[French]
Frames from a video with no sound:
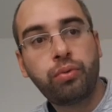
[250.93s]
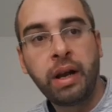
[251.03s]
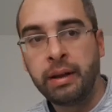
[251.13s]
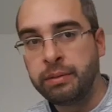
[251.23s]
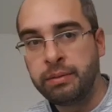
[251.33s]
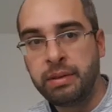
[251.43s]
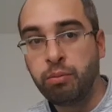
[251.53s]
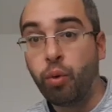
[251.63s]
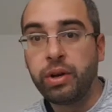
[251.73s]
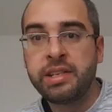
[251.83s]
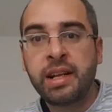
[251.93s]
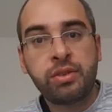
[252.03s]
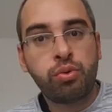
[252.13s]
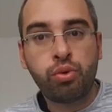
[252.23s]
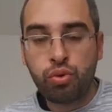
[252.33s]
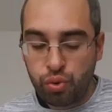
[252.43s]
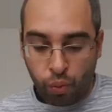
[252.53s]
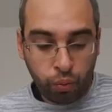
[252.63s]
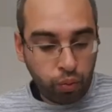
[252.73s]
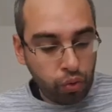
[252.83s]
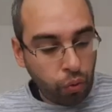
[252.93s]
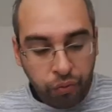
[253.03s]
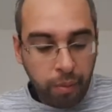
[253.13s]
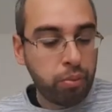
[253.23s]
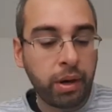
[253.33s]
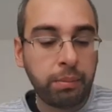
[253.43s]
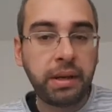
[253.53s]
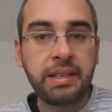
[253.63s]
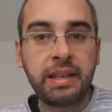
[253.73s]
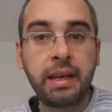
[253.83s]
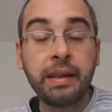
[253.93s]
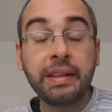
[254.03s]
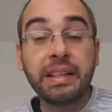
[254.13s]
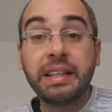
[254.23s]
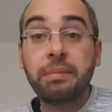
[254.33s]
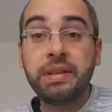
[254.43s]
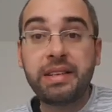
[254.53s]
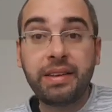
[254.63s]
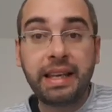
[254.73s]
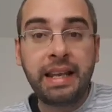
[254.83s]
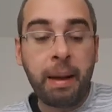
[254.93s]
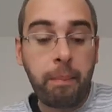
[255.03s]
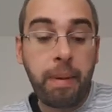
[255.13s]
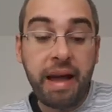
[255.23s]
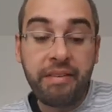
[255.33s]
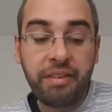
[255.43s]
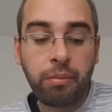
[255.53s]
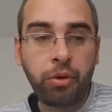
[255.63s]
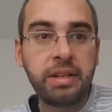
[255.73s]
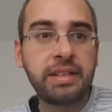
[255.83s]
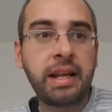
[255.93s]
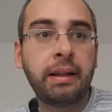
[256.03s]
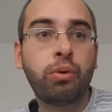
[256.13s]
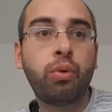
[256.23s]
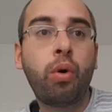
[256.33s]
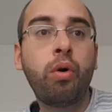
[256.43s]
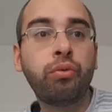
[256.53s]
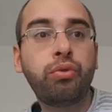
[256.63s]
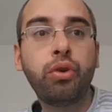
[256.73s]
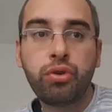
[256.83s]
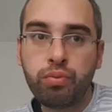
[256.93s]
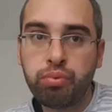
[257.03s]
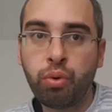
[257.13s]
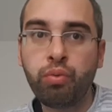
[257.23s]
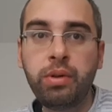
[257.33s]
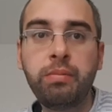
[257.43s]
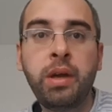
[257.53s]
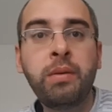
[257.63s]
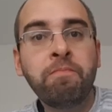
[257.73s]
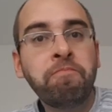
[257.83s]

Voilà, bon, les stats se sont toujours faits pour être brisés, mais c'est vrai qu'il n'a pas vraiment une stat euh, envieuse pour lui, mais